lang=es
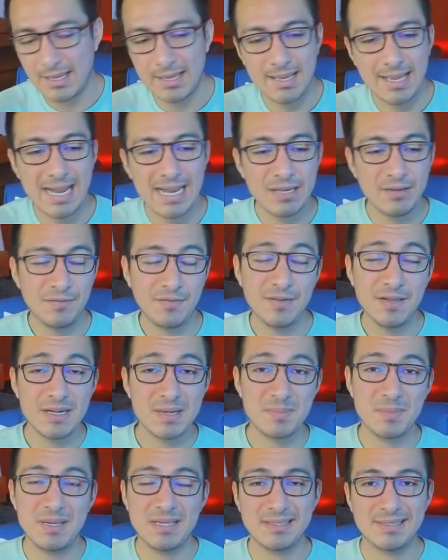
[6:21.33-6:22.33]
Hay
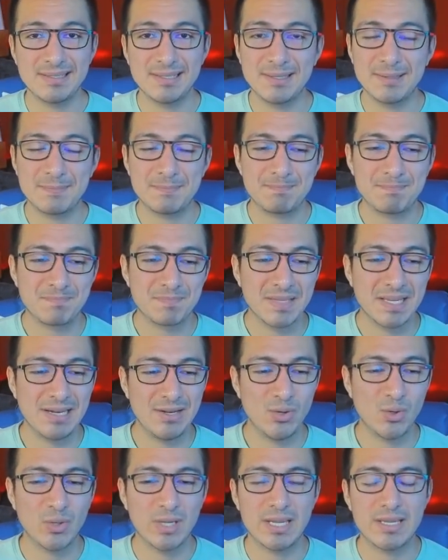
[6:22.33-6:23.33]
firmeza
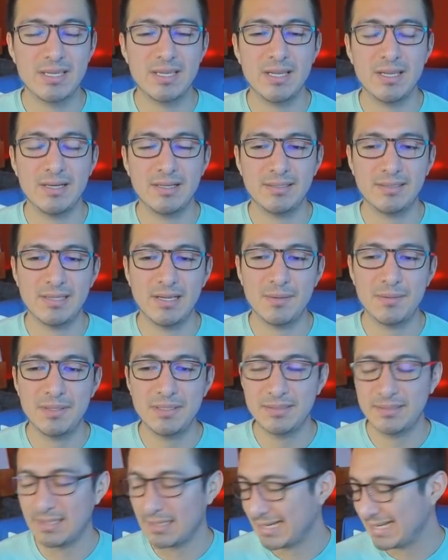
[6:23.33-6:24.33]
en lo que quiere,
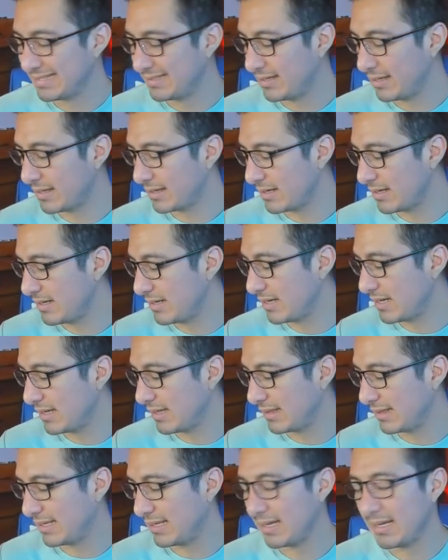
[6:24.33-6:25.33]
¿sabes? Esta
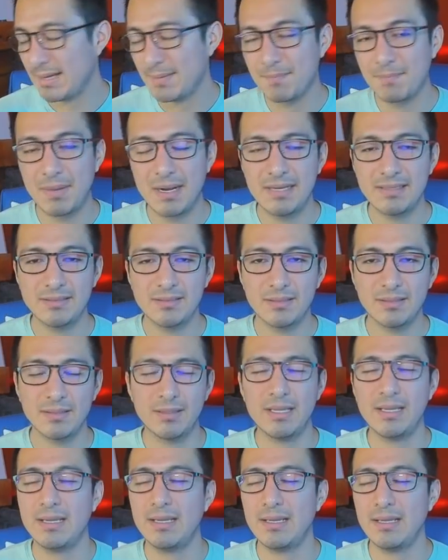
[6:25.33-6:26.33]
reina de,
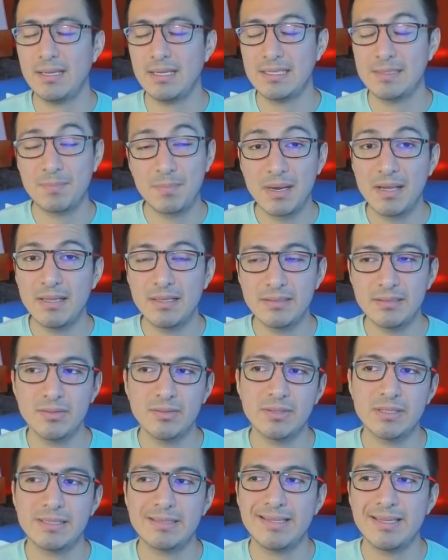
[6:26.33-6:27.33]
de espadas
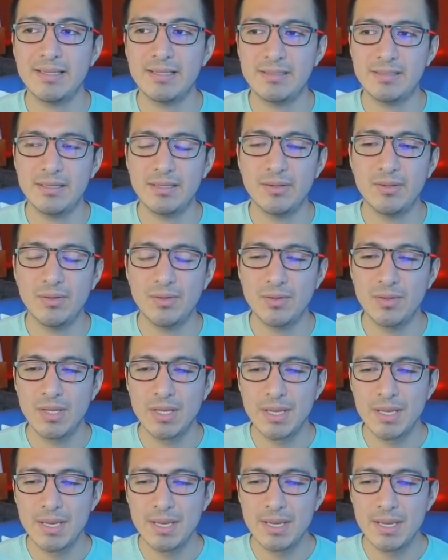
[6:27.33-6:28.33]
nos está diciendo,
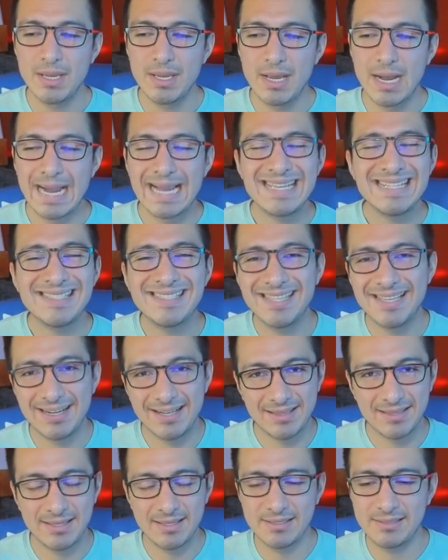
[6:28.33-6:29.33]
hay
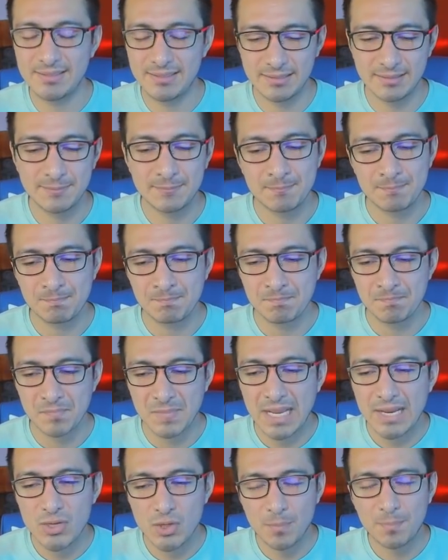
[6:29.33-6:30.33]
certeza,
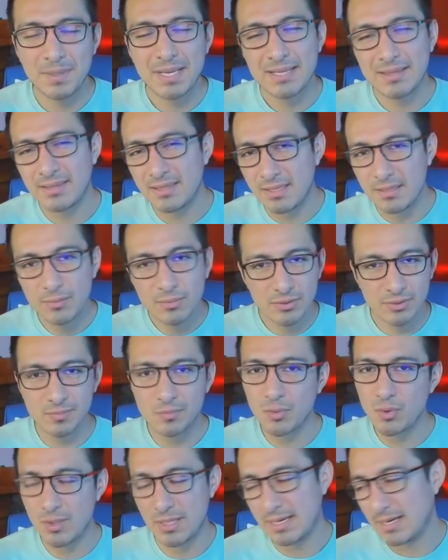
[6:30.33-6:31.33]
hay objetivos
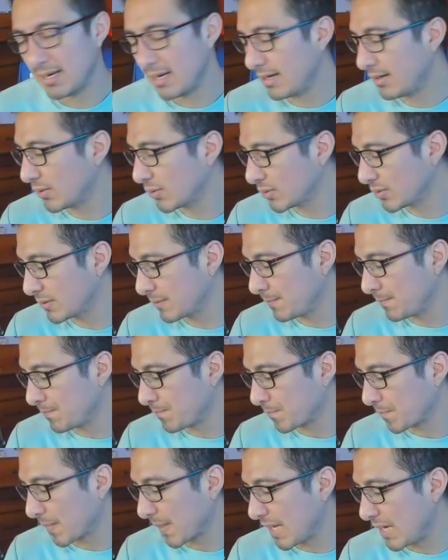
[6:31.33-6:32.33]
muy claros,
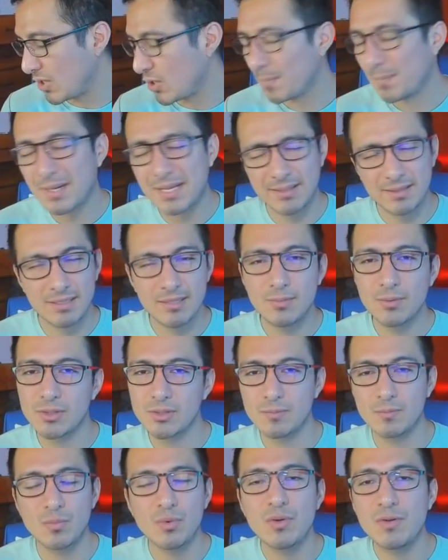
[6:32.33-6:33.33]
hay
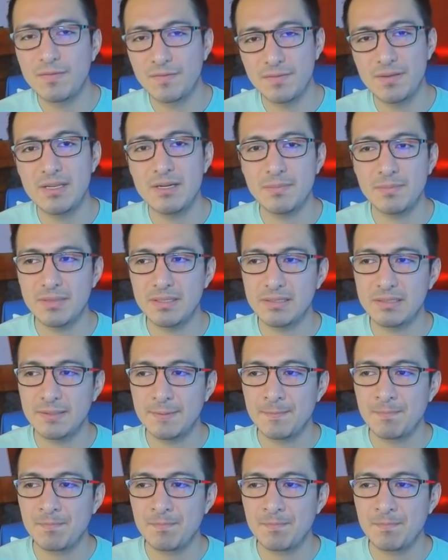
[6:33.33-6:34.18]
objetivos muy firmes